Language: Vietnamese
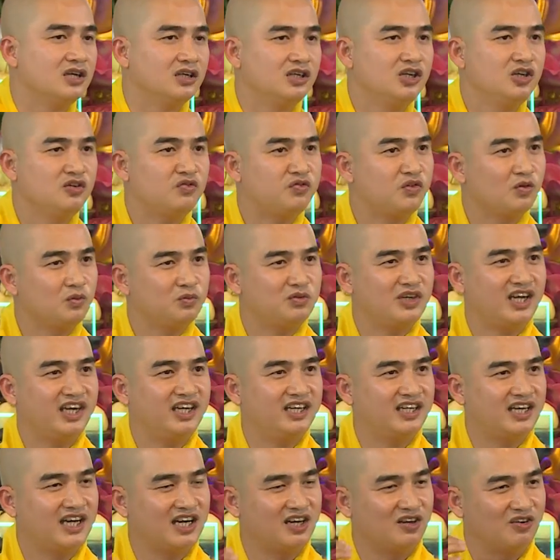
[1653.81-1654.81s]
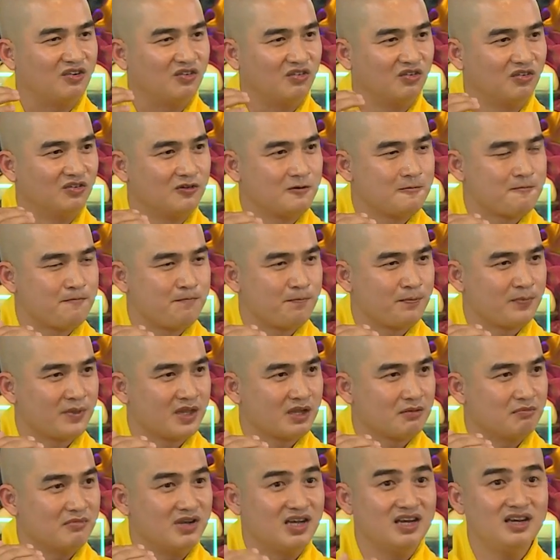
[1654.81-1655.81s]
nếu phút giây nào
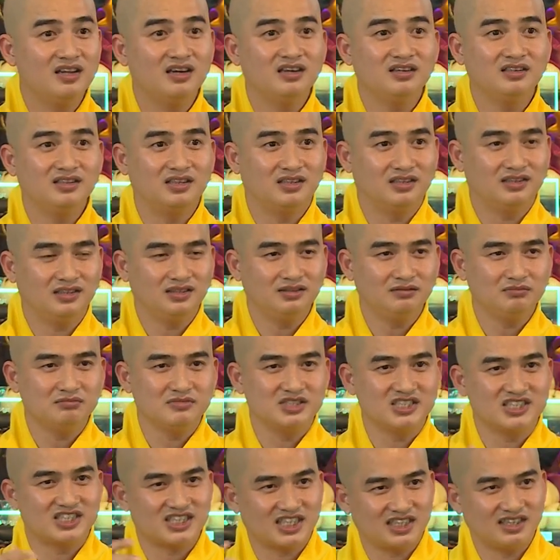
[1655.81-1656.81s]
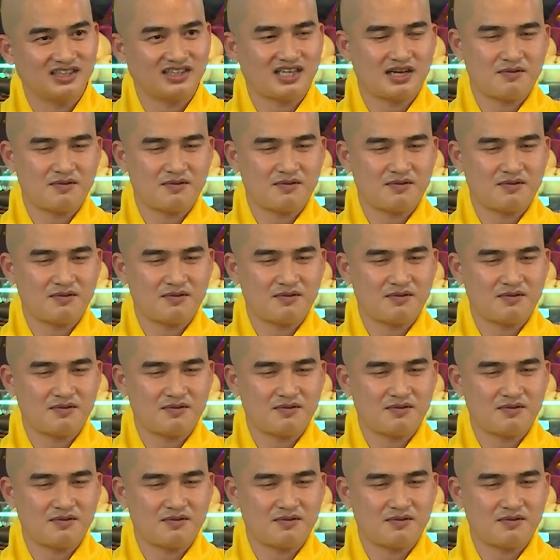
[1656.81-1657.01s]
bị lơ đễnh bị sanh